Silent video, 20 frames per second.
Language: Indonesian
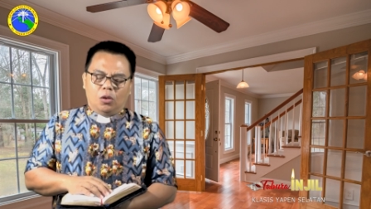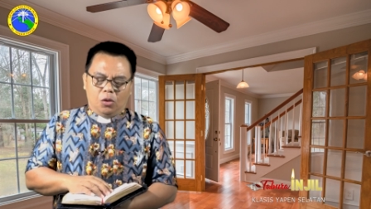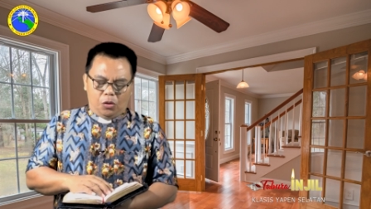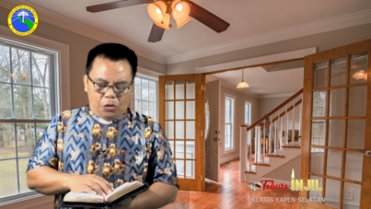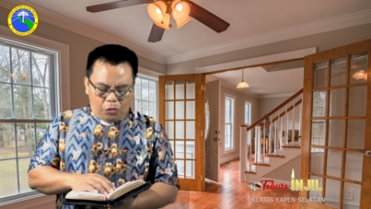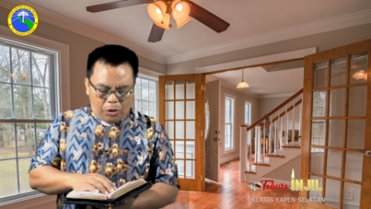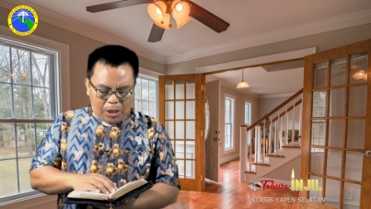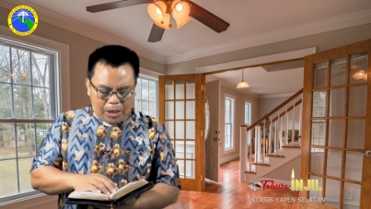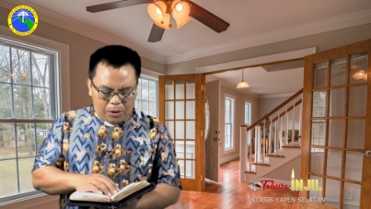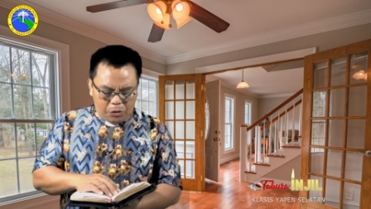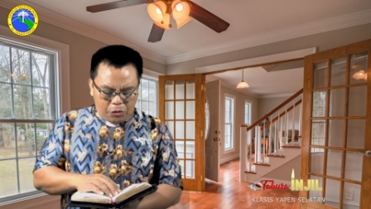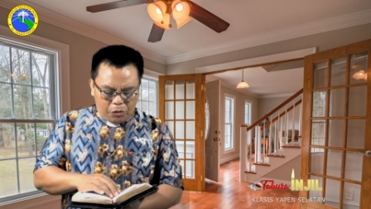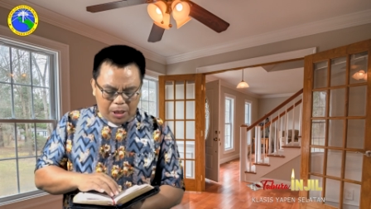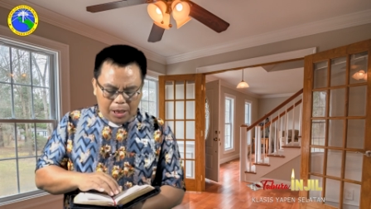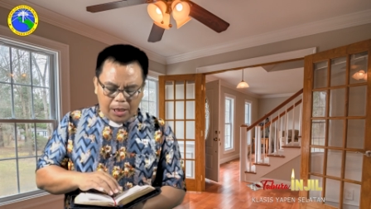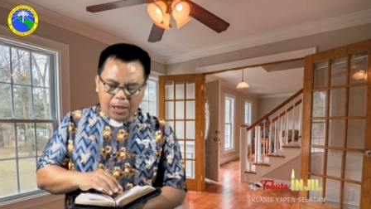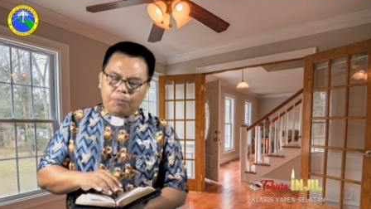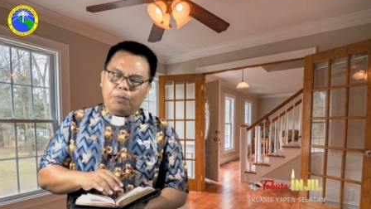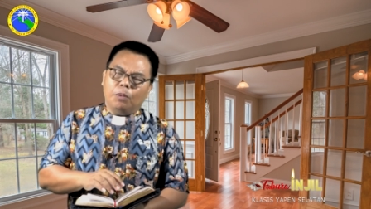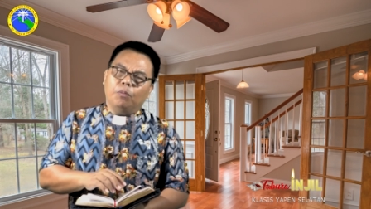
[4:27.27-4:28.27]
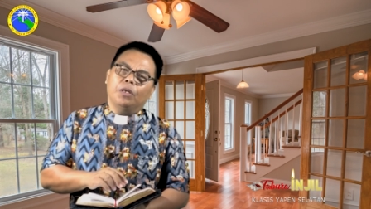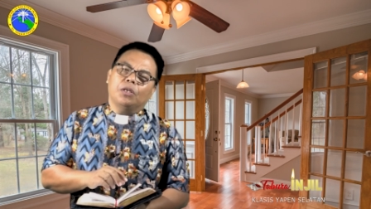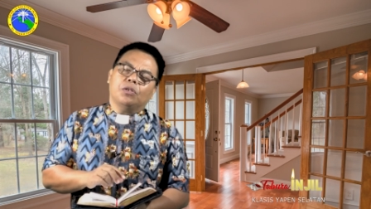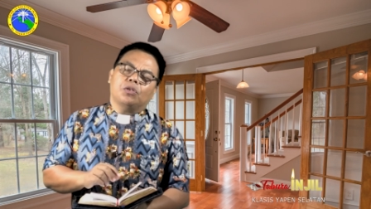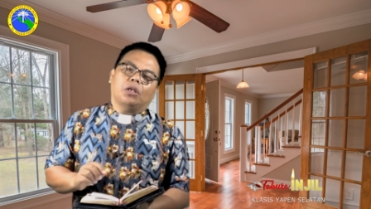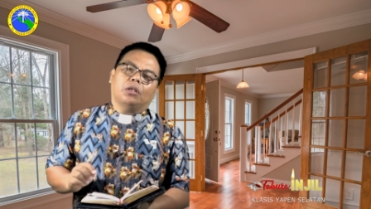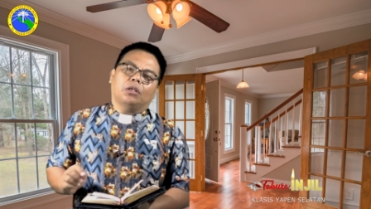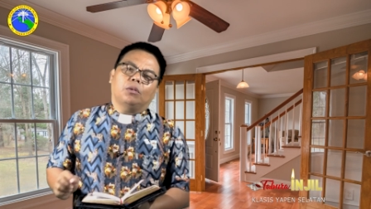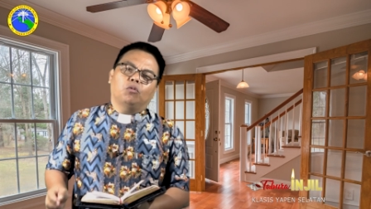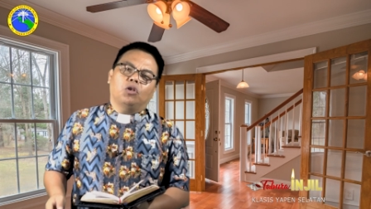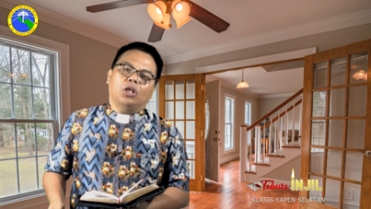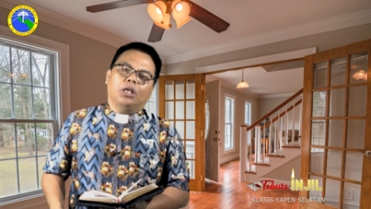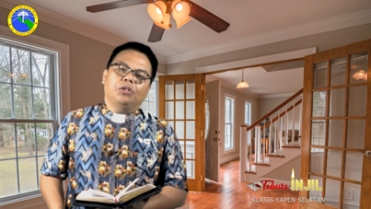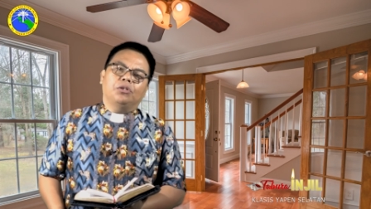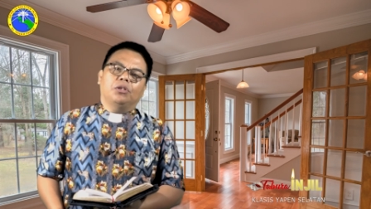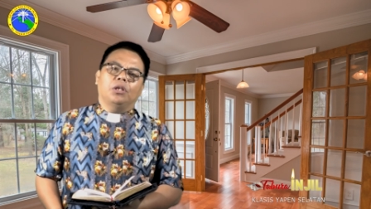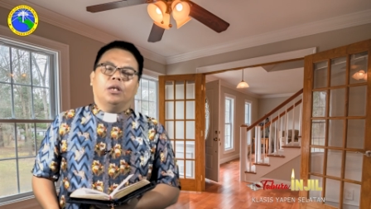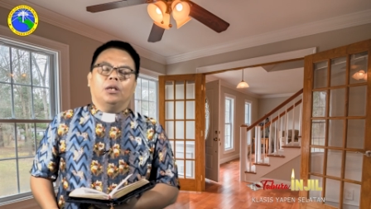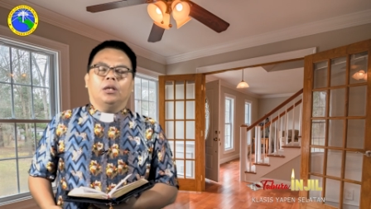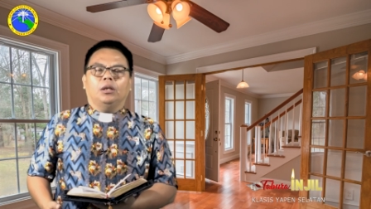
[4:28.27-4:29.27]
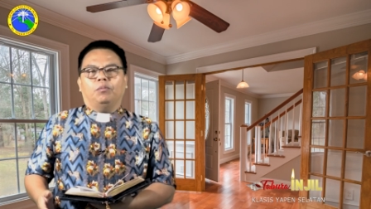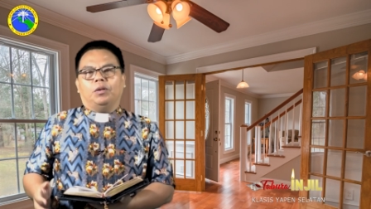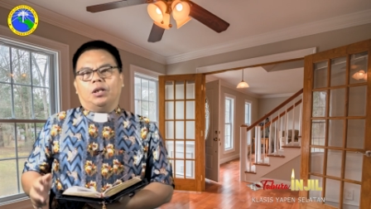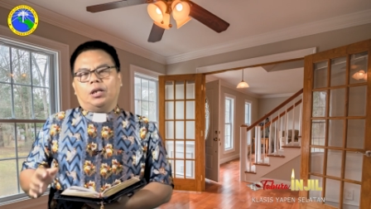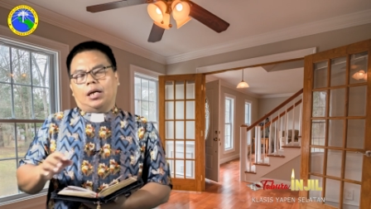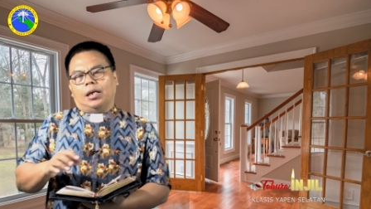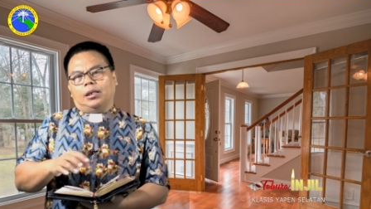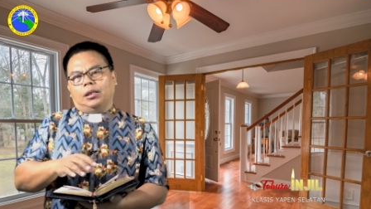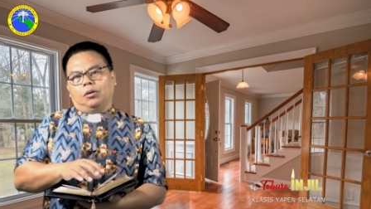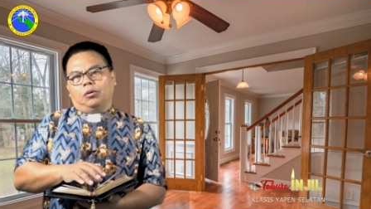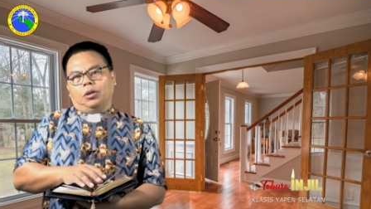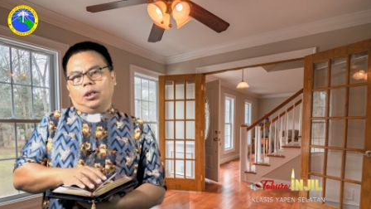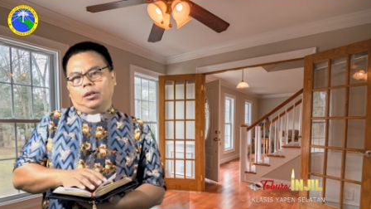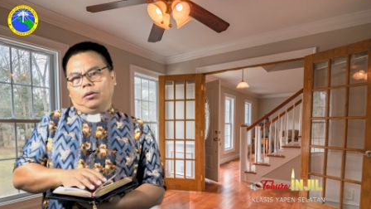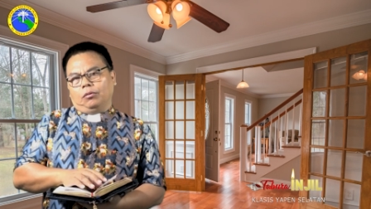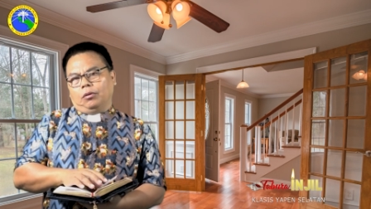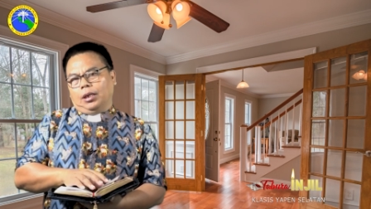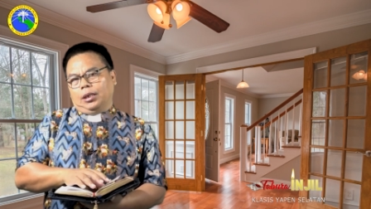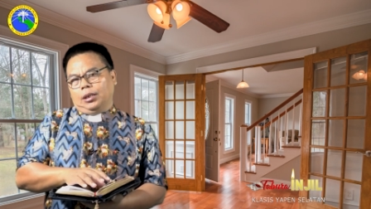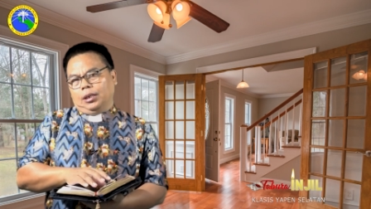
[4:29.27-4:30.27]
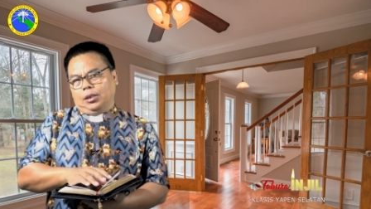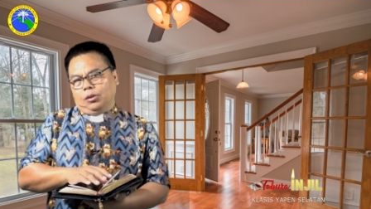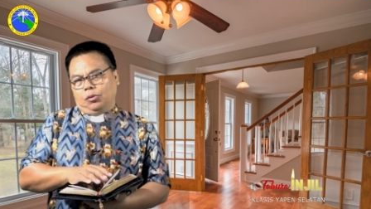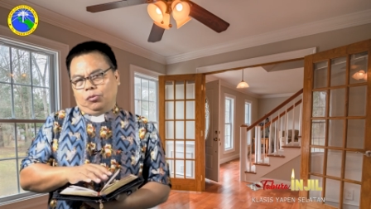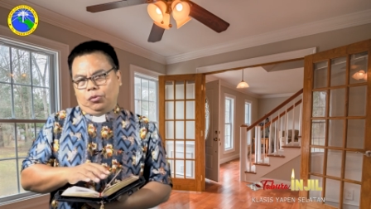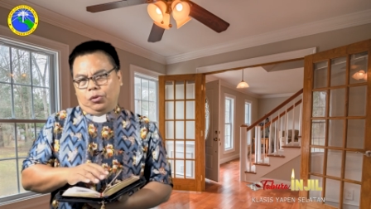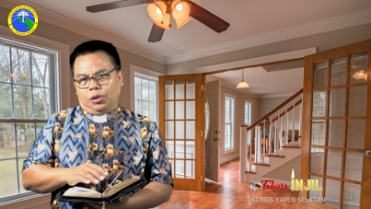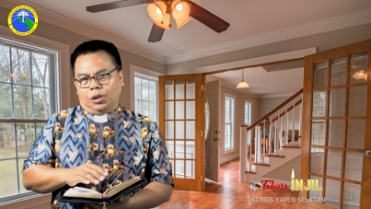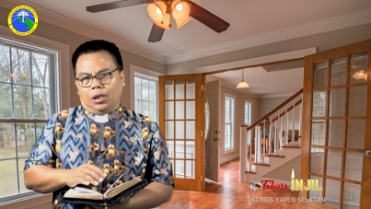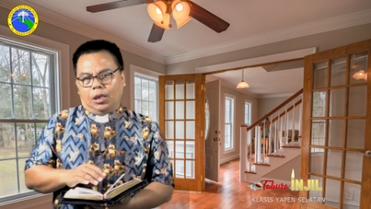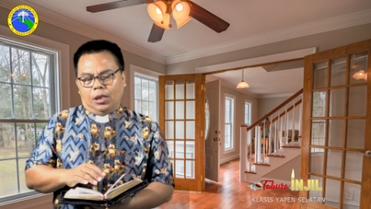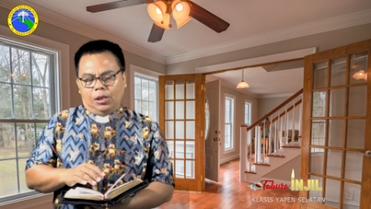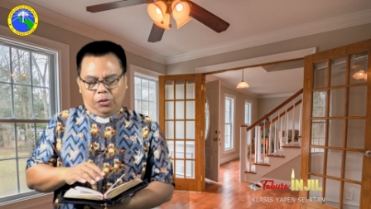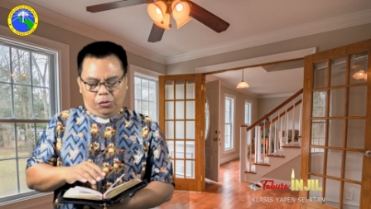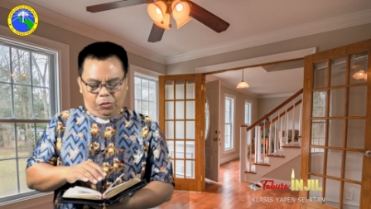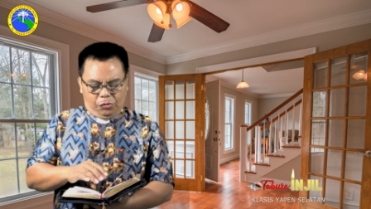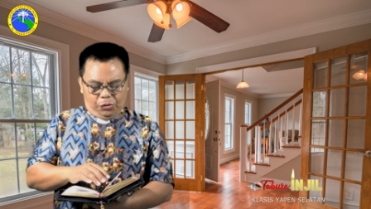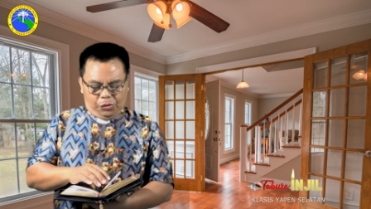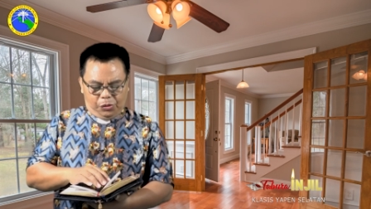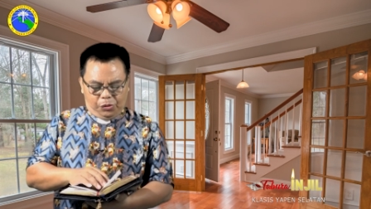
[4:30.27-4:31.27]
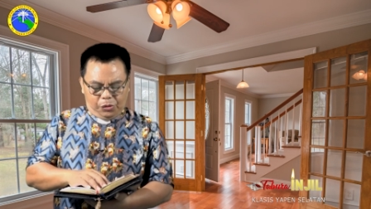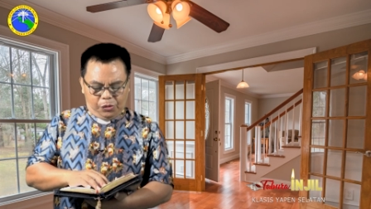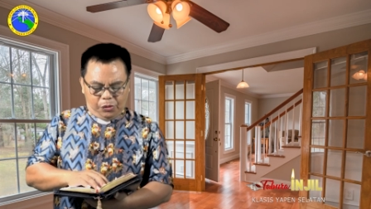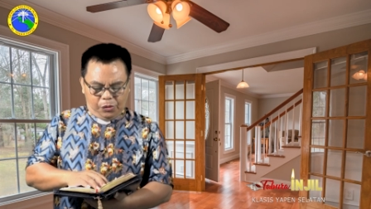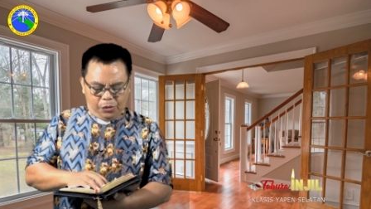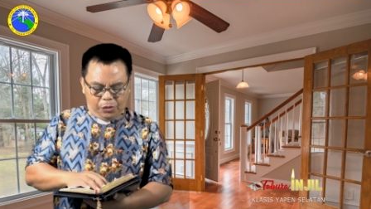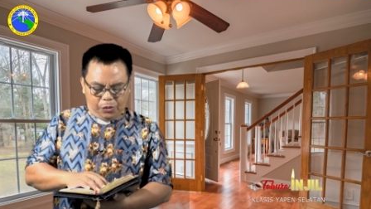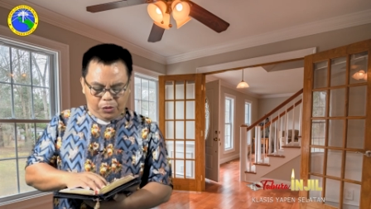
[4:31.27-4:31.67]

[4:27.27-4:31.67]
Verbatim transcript: Saudara-saudara pemirsa tabur Injil yang diberkati oleh Tuhan Yesus Kristus.